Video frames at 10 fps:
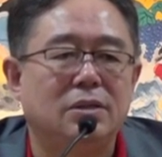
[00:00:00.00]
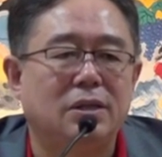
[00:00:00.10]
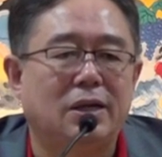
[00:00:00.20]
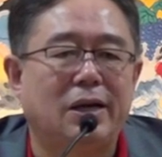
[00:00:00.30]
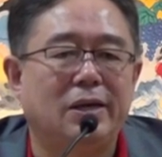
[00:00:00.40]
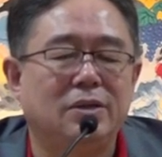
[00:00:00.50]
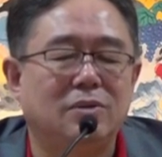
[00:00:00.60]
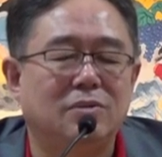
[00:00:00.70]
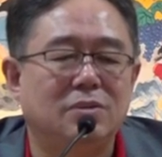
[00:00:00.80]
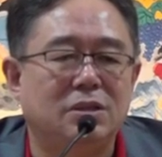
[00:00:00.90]
将来
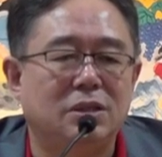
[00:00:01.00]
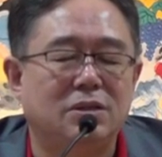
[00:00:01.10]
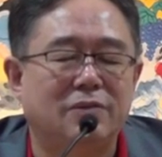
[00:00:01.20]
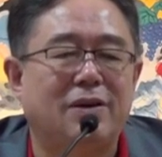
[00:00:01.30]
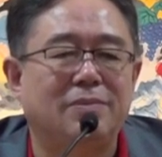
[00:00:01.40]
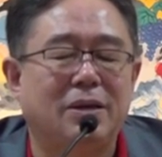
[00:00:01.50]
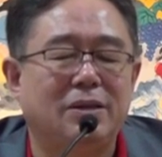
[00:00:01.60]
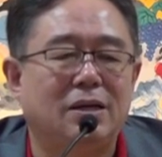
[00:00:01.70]
有一些这方面